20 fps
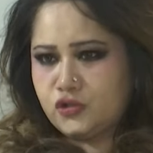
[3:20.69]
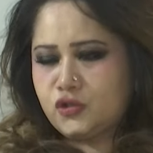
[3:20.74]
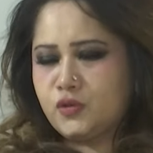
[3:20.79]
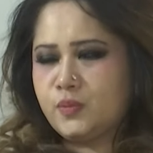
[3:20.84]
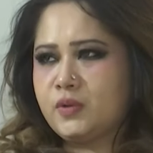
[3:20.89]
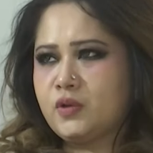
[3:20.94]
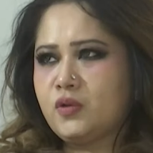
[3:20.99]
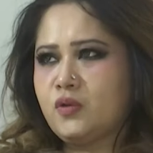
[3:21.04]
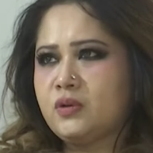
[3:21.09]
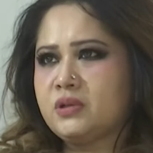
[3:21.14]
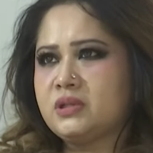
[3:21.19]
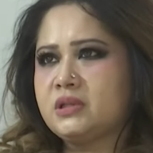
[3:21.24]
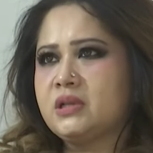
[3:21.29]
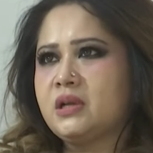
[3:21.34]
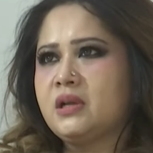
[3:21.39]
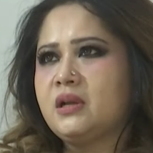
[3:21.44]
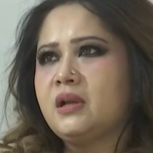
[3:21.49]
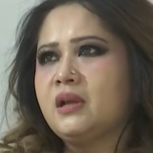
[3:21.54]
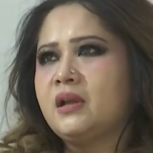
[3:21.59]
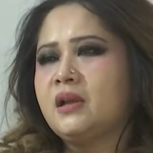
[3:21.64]
ছবি
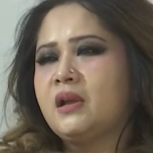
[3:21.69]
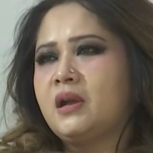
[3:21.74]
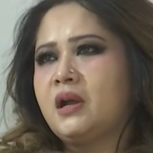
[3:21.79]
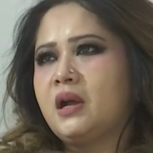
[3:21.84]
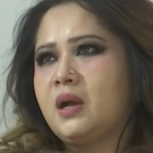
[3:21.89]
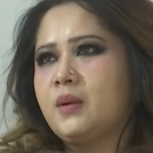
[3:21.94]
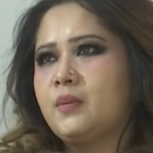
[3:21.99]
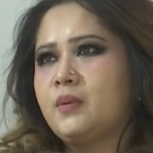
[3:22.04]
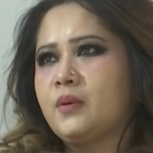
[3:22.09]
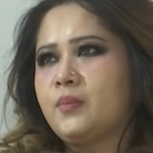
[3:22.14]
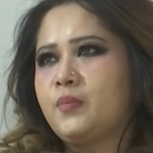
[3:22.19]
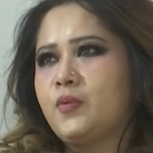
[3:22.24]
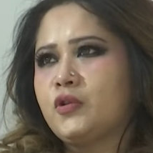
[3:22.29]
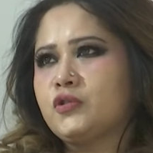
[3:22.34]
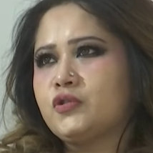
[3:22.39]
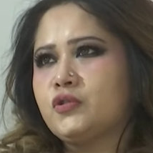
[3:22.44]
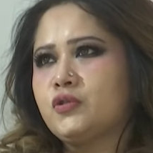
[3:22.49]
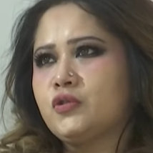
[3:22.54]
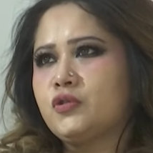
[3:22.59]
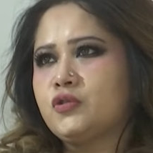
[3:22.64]
কোনটা আমার
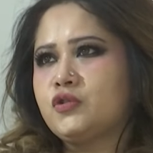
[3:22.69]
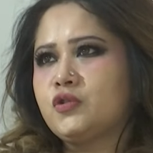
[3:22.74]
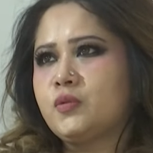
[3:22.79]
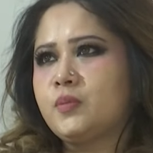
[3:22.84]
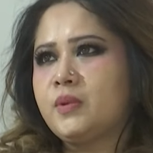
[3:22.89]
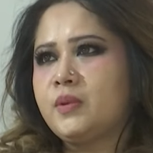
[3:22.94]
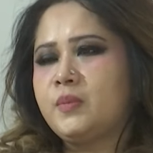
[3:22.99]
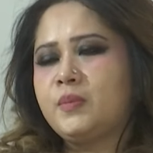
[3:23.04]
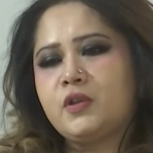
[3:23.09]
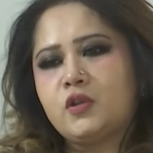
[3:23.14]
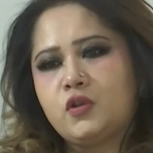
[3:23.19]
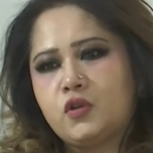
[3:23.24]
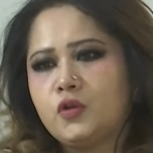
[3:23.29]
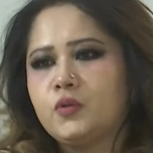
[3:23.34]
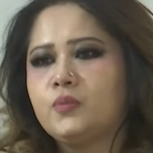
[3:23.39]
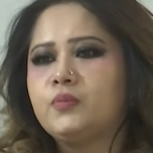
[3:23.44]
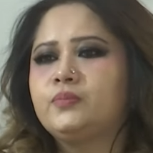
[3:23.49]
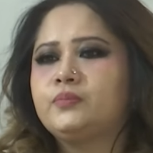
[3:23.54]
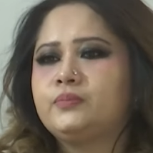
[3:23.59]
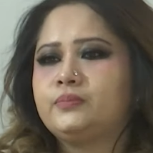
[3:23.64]
পছন্দ ছবি
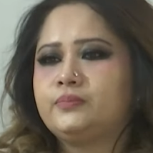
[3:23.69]
বিক্ষোভ